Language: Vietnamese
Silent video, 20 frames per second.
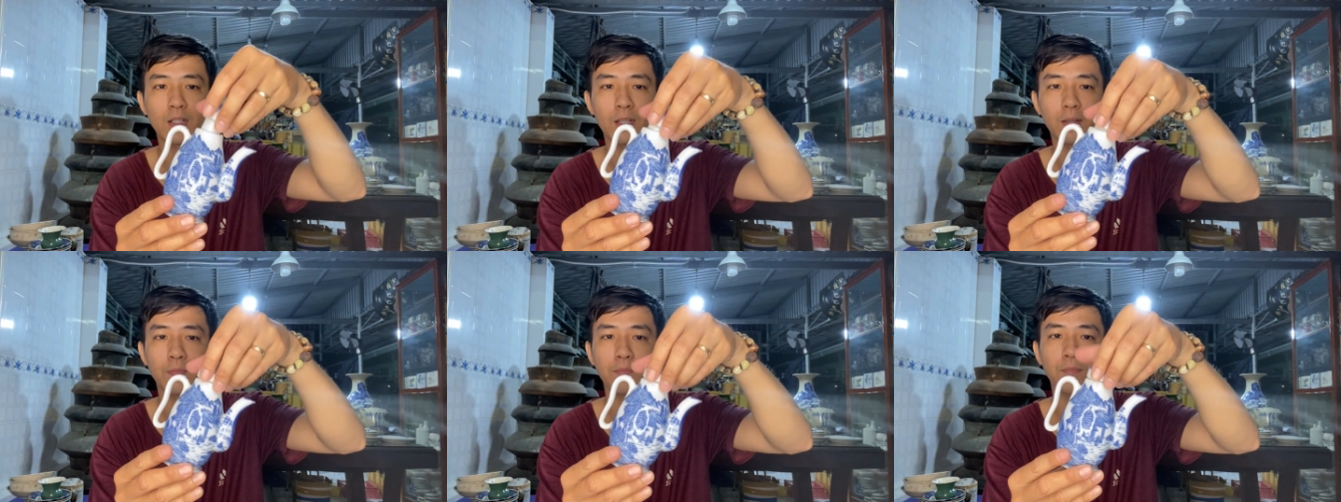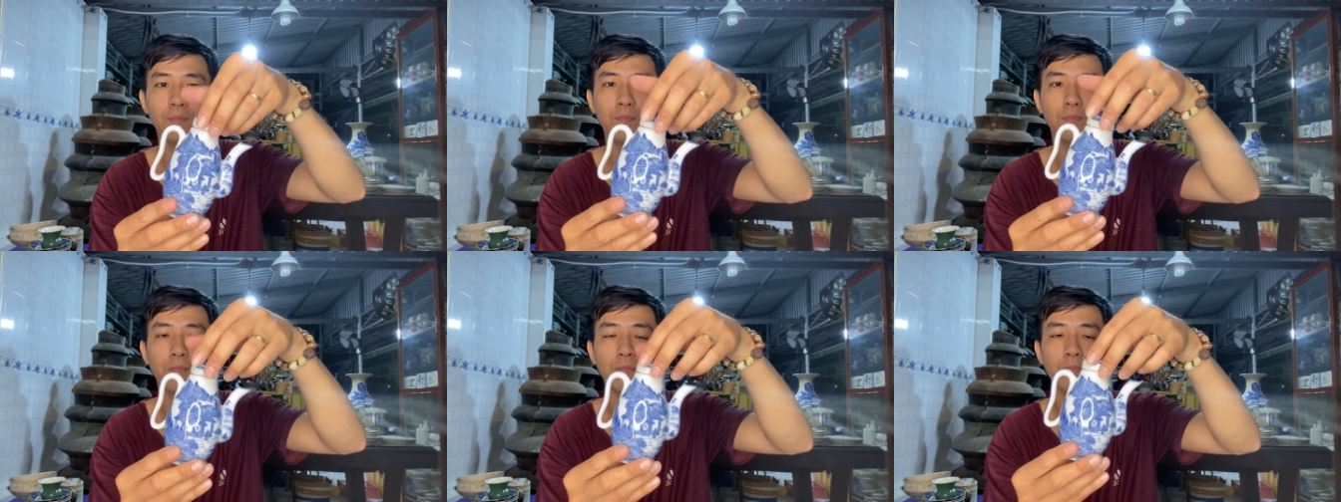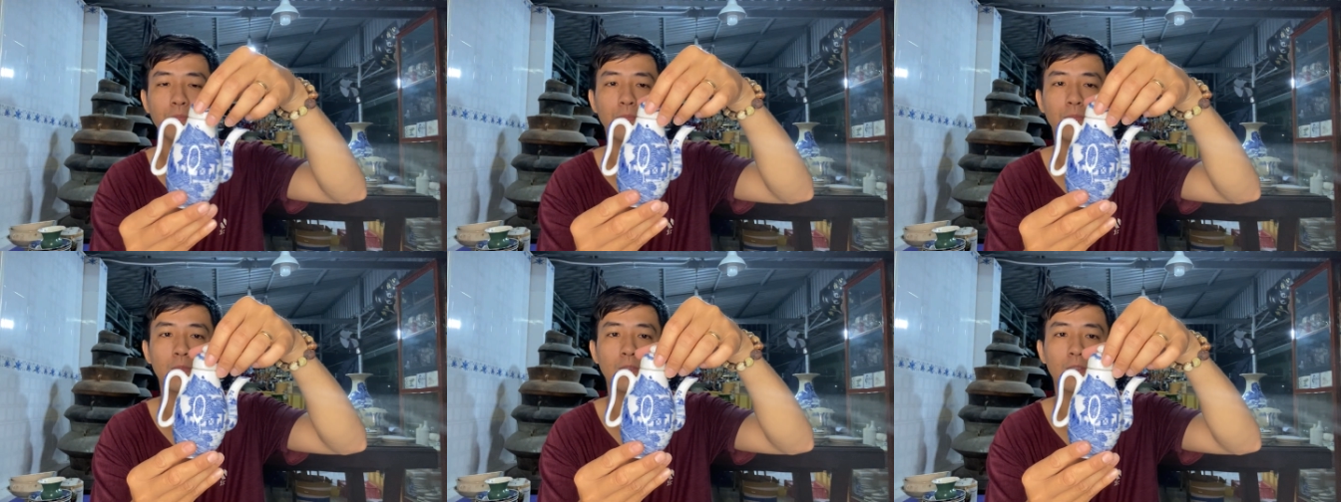là đẹp
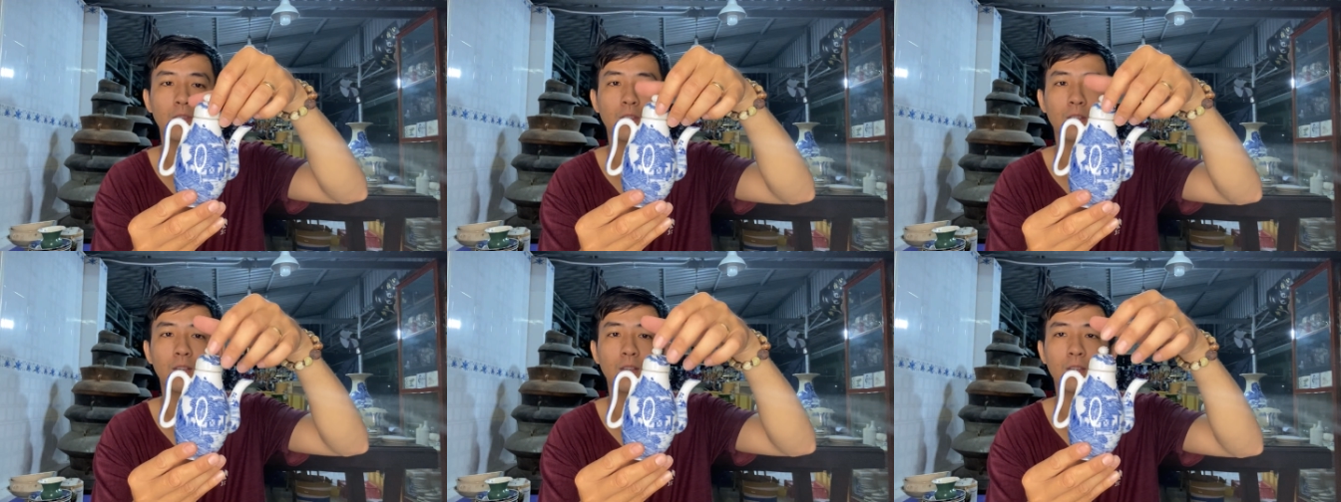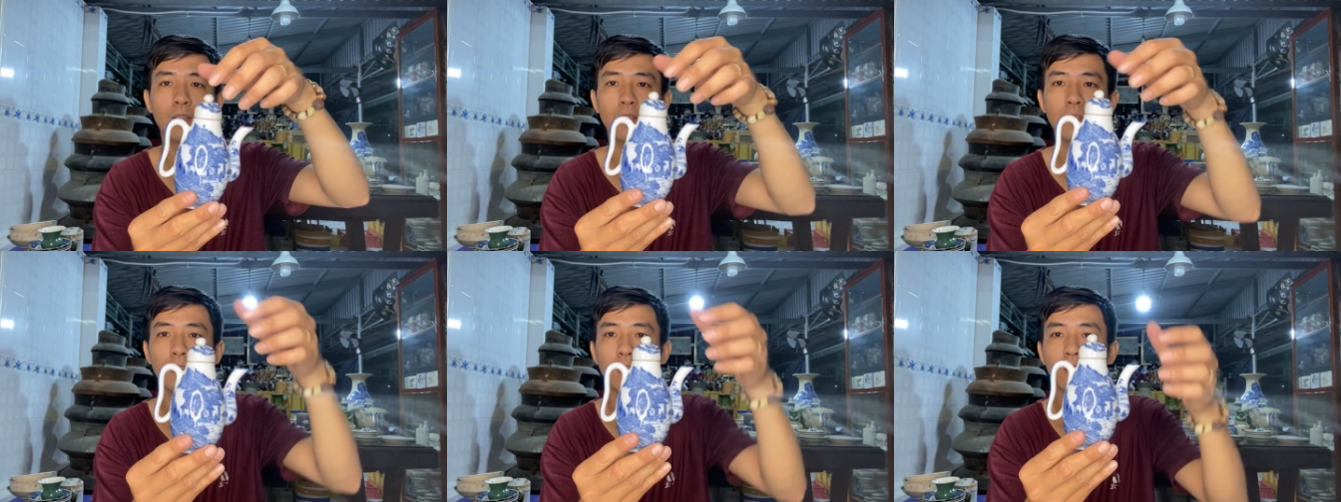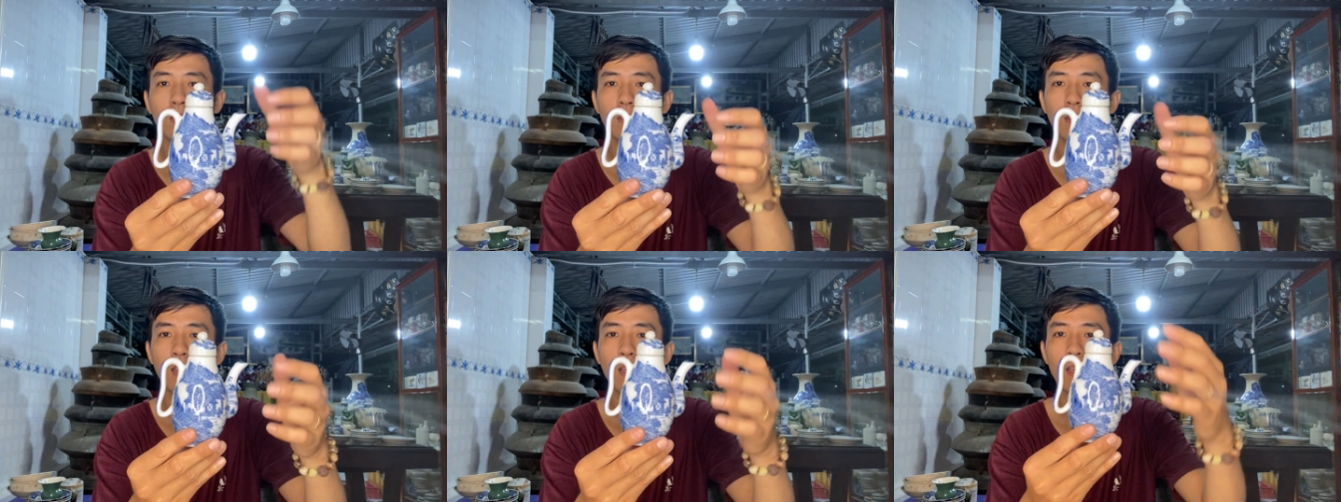
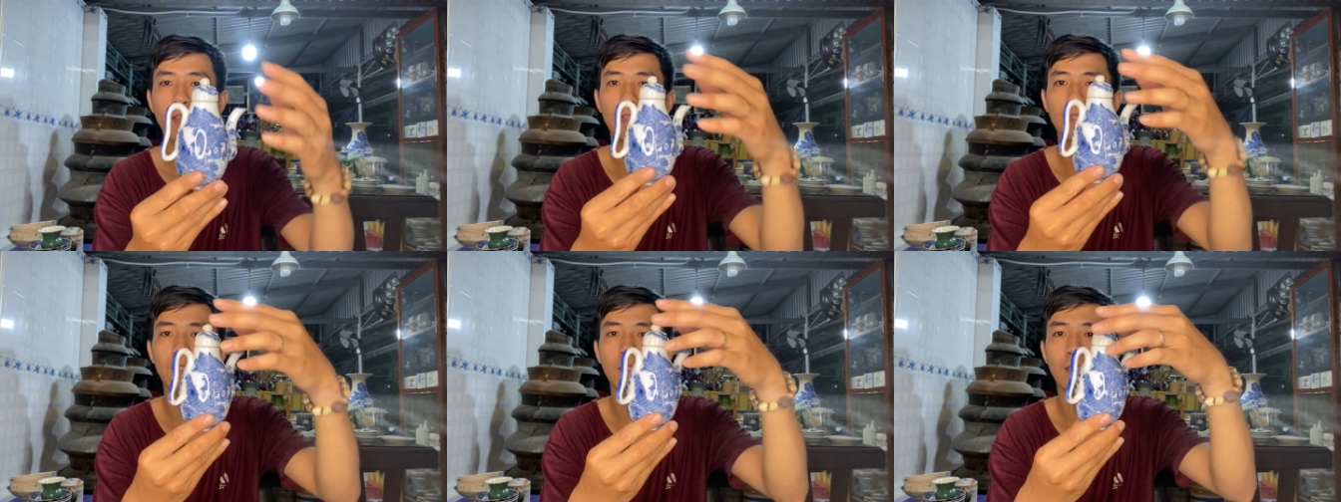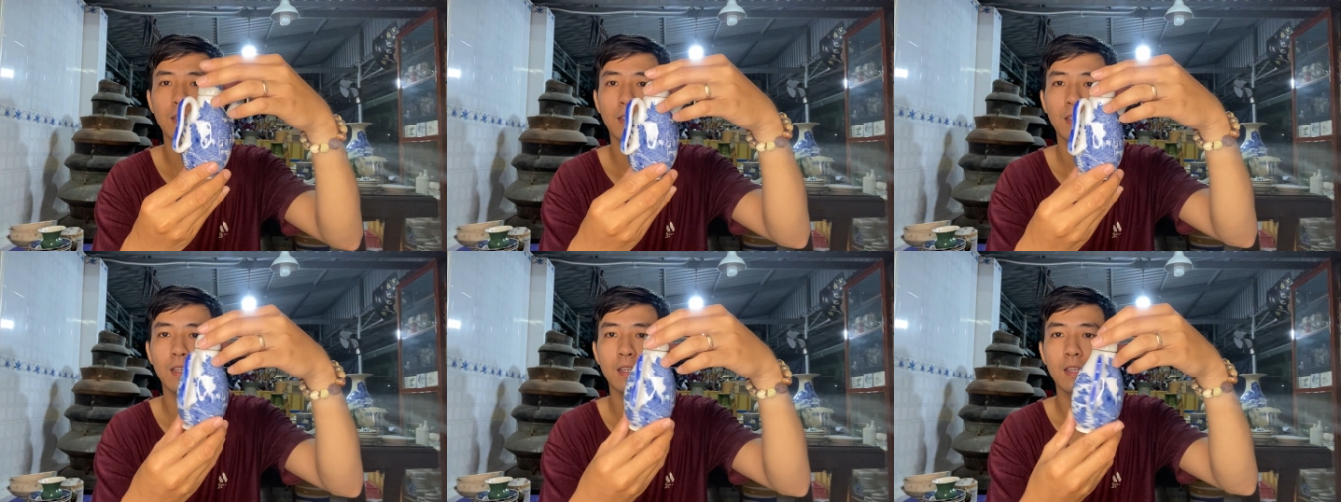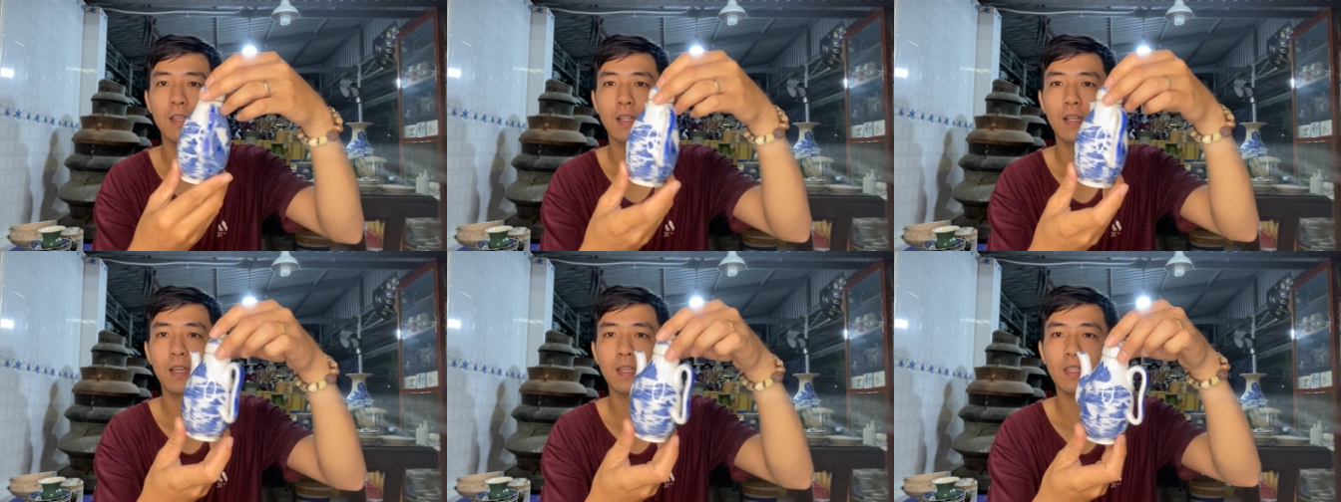Rồi,
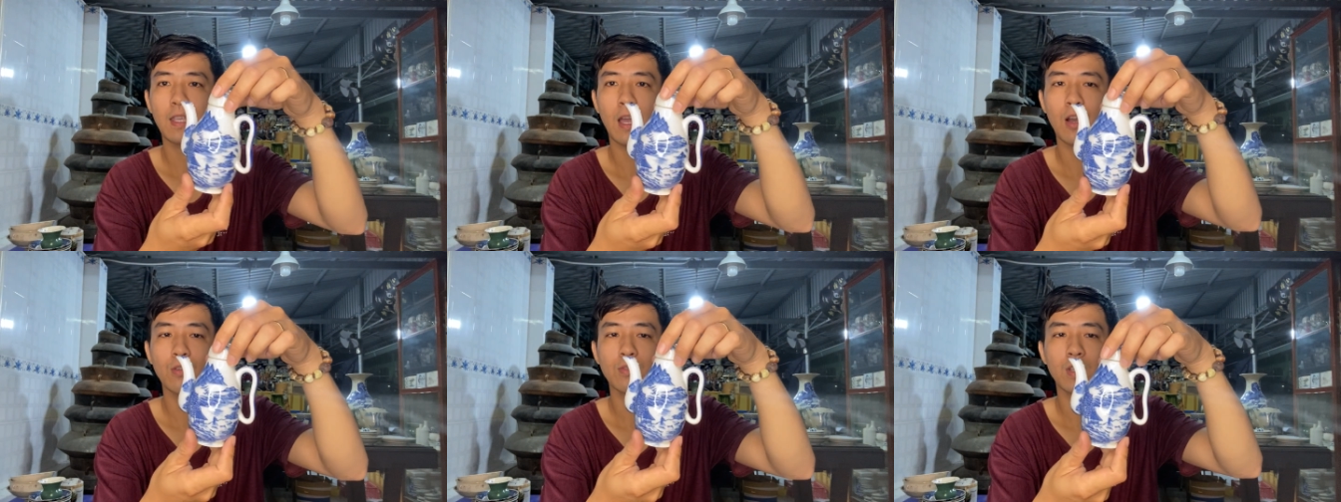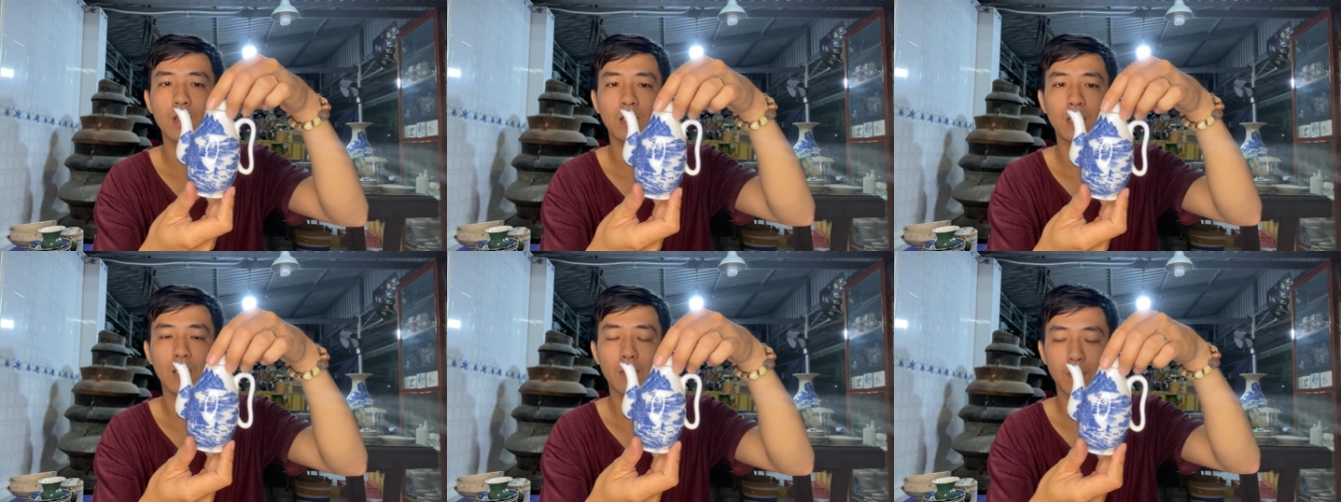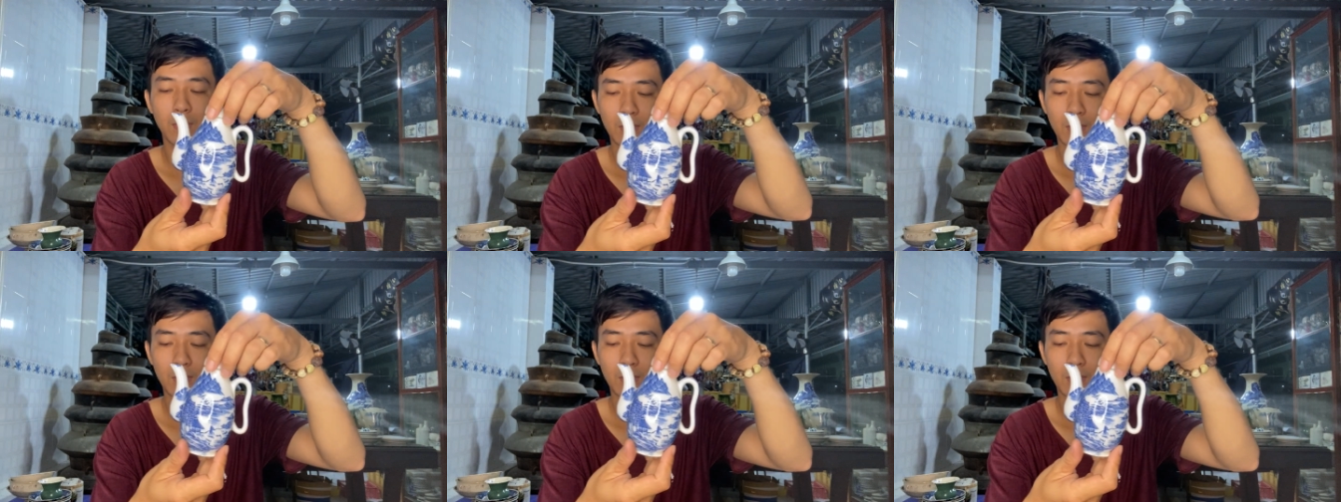cái nhạo nhật này